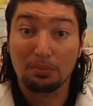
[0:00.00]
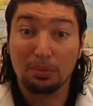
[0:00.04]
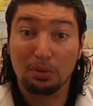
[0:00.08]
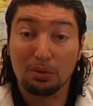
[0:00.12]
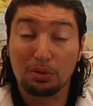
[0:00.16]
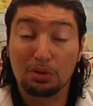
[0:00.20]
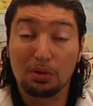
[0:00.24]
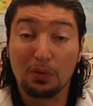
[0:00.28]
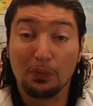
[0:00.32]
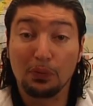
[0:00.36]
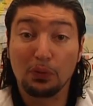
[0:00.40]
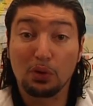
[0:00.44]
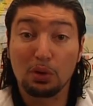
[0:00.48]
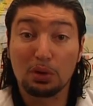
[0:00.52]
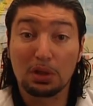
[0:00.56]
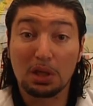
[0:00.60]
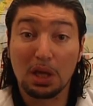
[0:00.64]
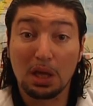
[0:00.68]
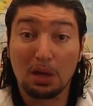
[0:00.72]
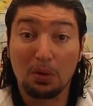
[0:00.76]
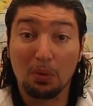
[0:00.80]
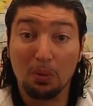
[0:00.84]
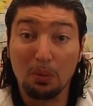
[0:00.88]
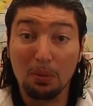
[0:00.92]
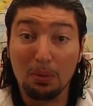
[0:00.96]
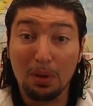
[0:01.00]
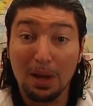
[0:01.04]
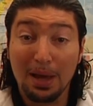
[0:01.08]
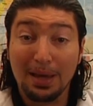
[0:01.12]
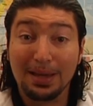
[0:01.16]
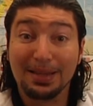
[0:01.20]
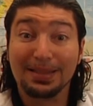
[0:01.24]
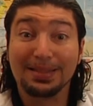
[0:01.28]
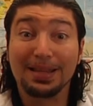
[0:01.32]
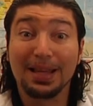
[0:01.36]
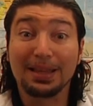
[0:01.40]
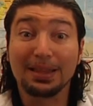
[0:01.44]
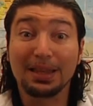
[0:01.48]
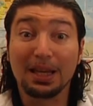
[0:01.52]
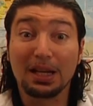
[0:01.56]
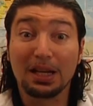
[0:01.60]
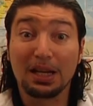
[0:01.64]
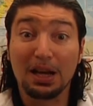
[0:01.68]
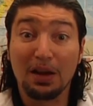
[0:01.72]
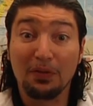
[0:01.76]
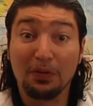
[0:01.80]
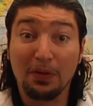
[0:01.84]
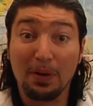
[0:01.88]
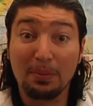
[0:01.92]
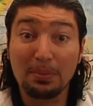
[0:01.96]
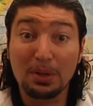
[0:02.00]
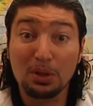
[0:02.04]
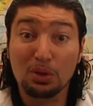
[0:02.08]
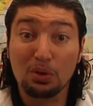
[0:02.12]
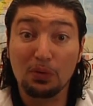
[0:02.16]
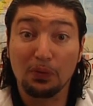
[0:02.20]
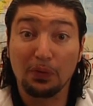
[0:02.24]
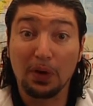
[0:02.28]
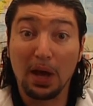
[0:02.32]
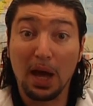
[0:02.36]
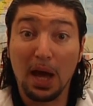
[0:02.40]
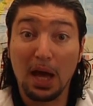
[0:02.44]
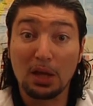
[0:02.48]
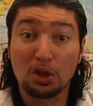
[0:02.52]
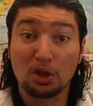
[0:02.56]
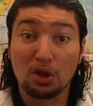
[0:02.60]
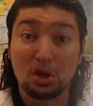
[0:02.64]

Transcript: Bon, sauf que c'est con, ils attaquent la famille du frère à